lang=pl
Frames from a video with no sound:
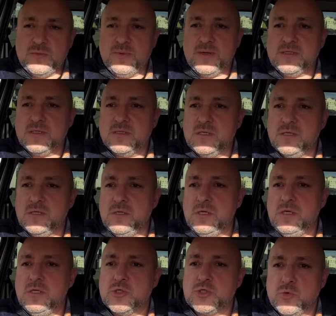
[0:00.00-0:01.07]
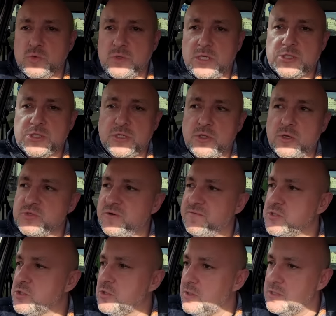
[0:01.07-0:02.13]
precyzyjni żołnierze, dobrze
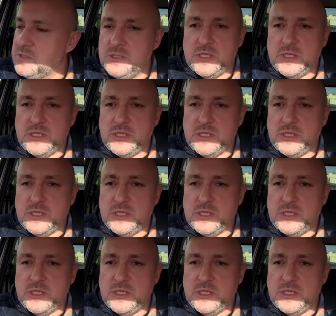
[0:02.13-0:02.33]
wyszkoleni